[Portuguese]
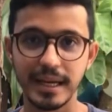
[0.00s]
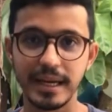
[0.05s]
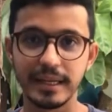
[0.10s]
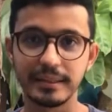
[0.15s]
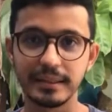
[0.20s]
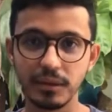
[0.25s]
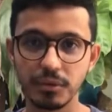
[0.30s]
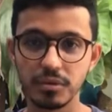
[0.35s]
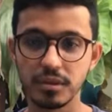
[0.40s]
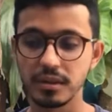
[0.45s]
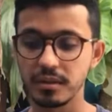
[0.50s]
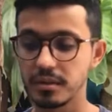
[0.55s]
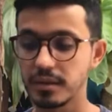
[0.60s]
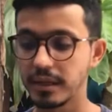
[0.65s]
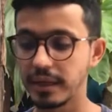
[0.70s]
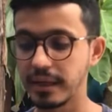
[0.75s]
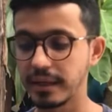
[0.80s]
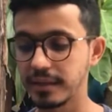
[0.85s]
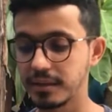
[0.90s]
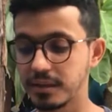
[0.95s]
até eu
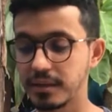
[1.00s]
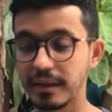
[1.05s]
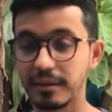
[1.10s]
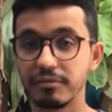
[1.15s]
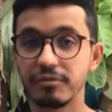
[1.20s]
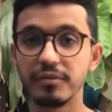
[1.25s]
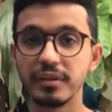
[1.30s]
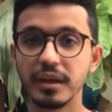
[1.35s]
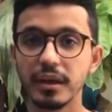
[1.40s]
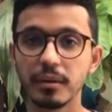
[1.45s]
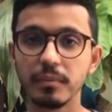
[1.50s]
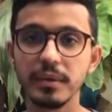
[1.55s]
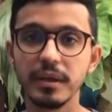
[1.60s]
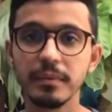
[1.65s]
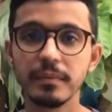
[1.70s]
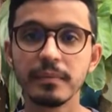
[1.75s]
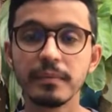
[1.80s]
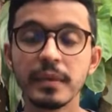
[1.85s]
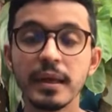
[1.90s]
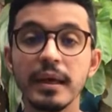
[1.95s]
sentir que ela está
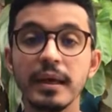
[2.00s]
firme.